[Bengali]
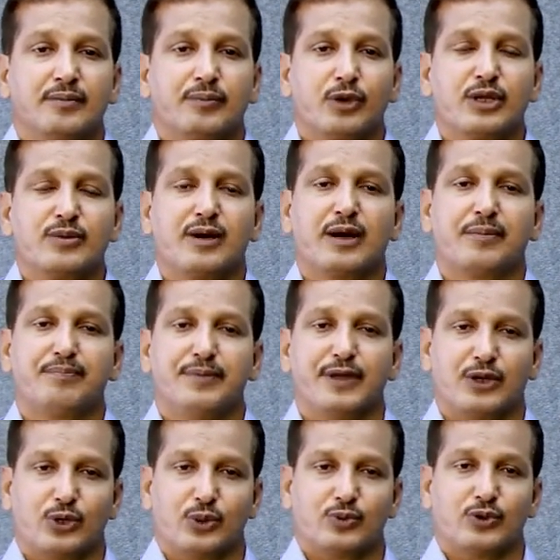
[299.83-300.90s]
পরিমাপ
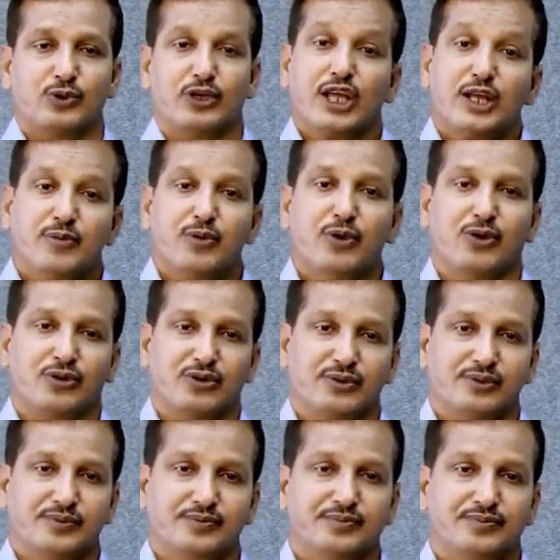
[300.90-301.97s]
বের করব এবং
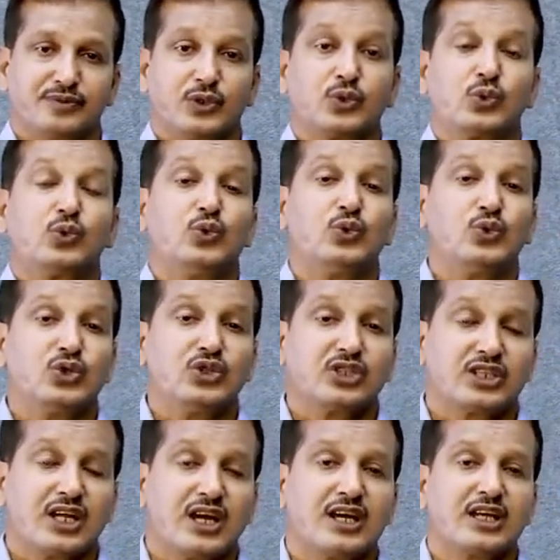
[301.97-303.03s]

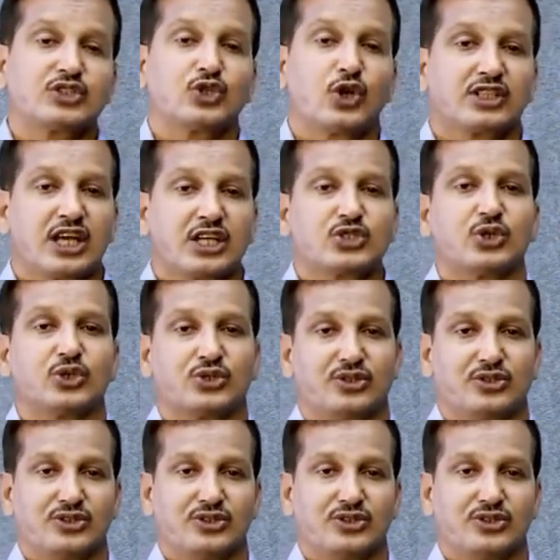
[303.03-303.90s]
কোনটা যথাযথ